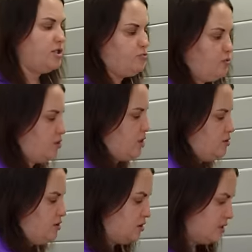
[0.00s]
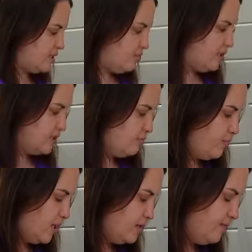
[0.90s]
Здесь, получается, у нас все запасы
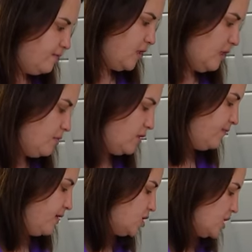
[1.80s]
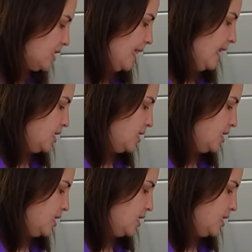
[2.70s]
БАДов и витаминов лежат.